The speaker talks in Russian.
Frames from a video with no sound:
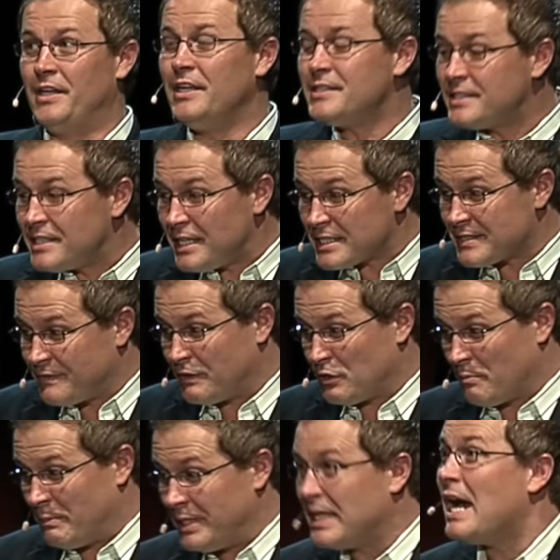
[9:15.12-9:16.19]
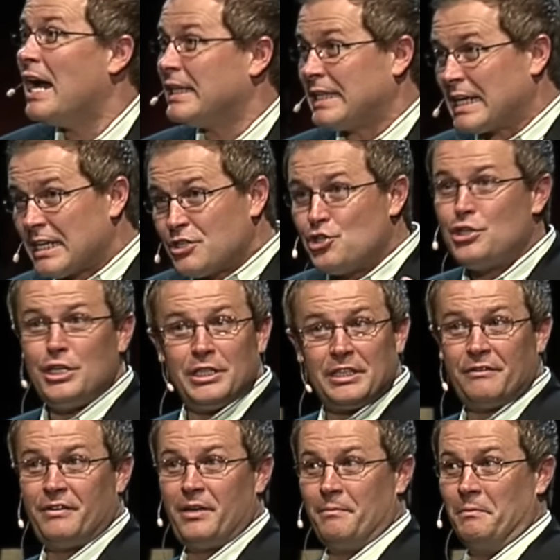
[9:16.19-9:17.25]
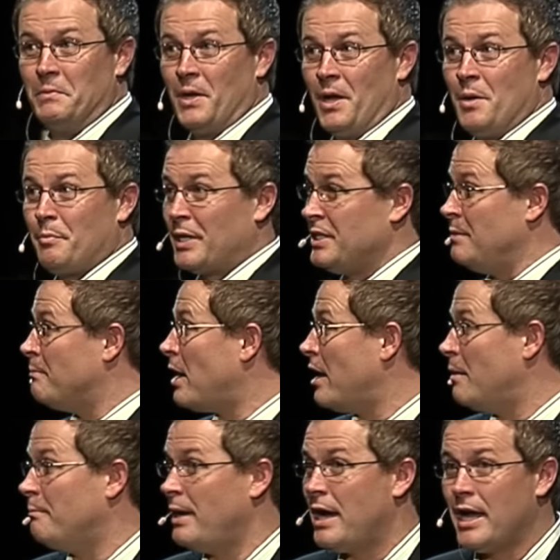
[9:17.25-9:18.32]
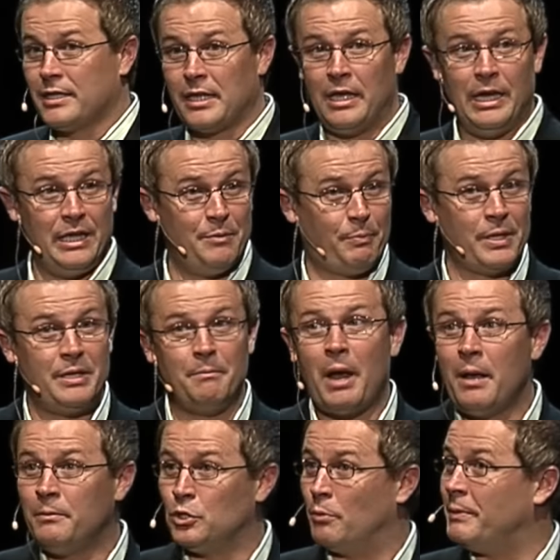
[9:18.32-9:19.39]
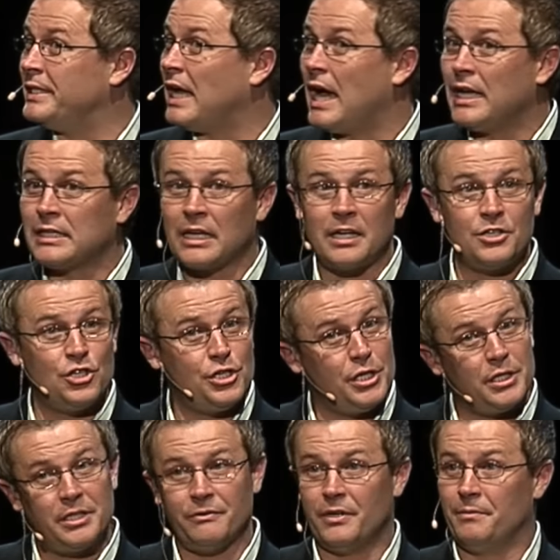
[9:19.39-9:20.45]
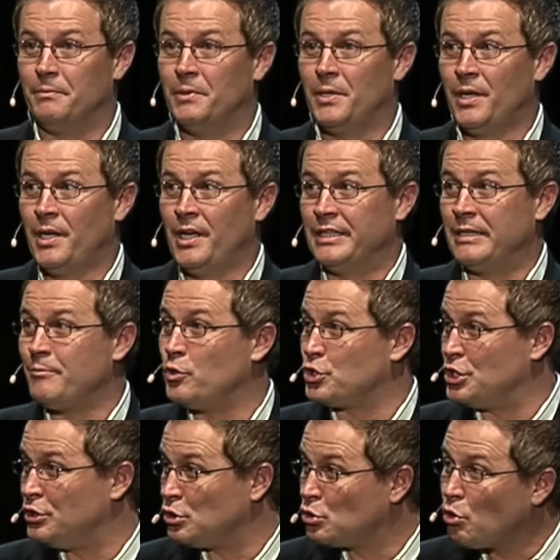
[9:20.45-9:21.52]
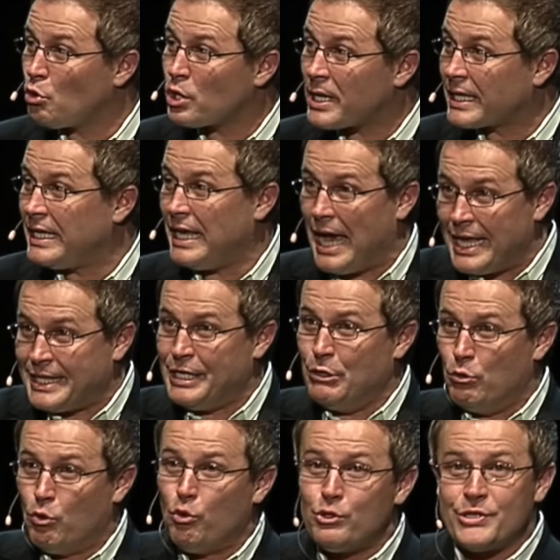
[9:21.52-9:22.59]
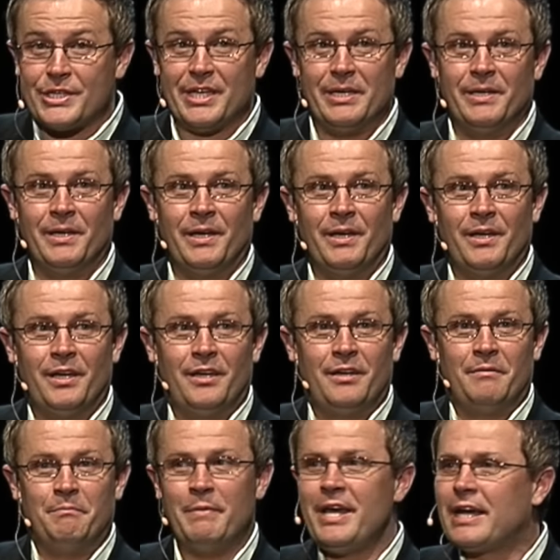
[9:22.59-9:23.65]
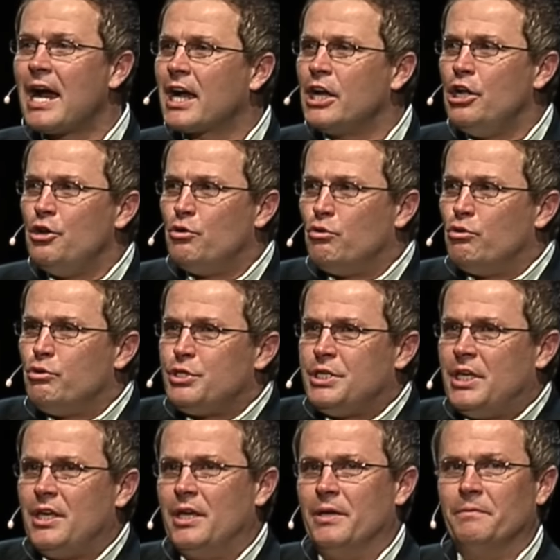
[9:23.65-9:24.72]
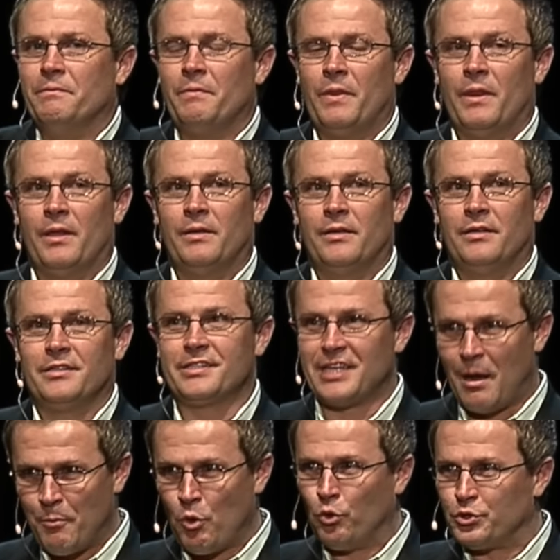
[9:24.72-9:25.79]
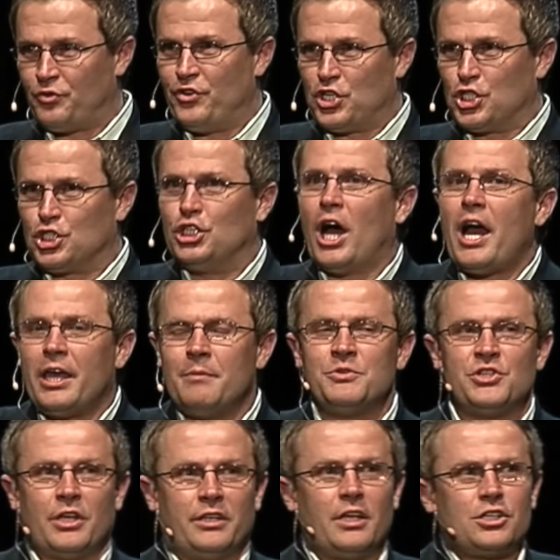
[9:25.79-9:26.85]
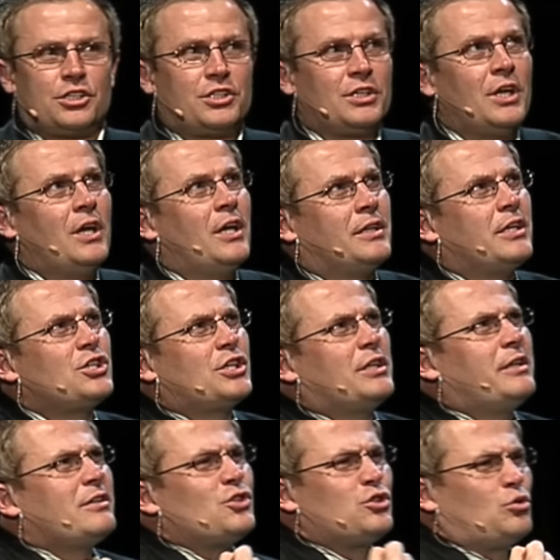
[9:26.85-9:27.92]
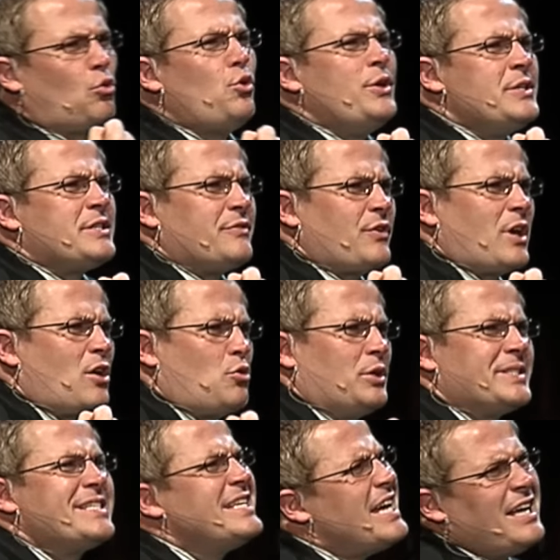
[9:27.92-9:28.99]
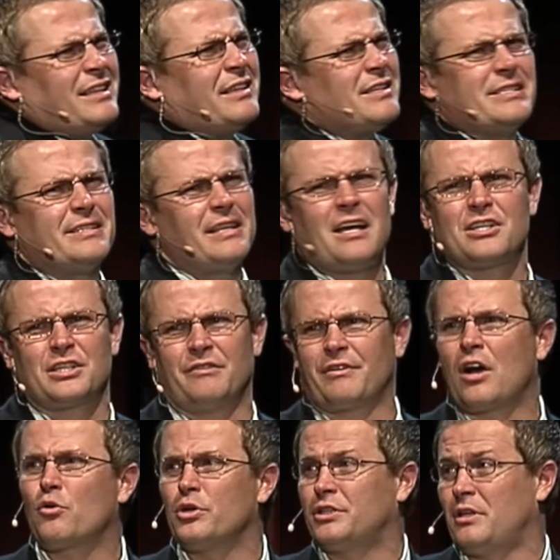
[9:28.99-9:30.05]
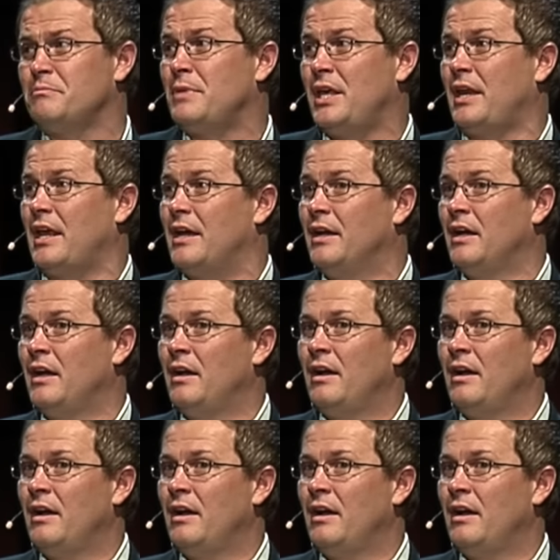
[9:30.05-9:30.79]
Естественно, мы на это рассчитываем. Понимаем мы это или не понимаем, но мы на это рассчитываем. Нам очень дороги эти узы. Мы как люди самоутверждаемся. Наш, наше достоинство какое, ценность наша в какой-то мере,